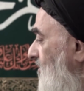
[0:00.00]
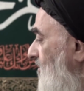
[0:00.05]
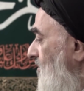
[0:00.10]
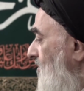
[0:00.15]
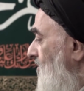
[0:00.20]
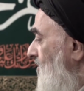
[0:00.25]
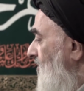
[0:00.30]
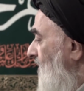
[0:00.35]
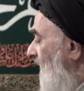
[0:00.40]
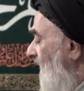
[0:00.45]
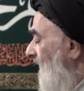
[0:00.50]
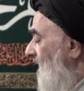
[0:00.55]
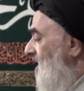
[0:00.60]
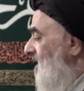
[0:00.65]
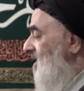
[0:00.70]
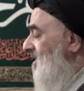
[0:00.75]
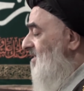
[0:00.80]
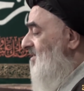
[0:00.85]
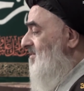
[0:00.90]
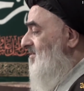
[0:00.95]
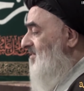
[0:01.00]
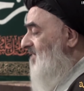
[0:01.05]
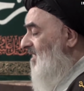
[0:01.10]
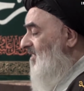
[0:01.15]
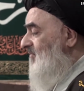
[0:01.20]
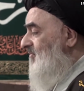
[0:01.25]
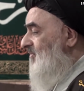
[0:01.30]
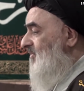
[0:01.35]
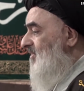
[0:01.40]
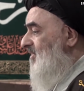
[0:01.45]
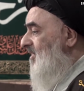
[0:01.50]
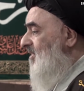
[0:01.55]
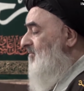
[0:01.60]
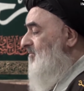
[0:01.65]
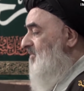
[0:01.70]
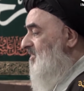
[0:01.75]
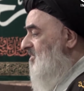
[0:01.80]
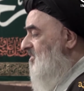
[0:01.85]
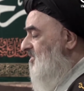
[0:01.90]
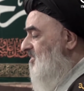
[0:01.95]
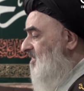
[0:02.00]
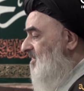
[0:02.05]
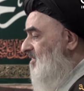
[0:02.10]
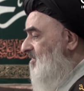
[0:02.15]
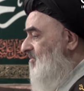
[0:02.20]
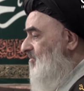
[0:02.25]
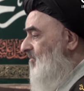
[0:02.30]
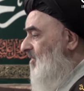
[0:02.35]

محل الدفن لم يشترك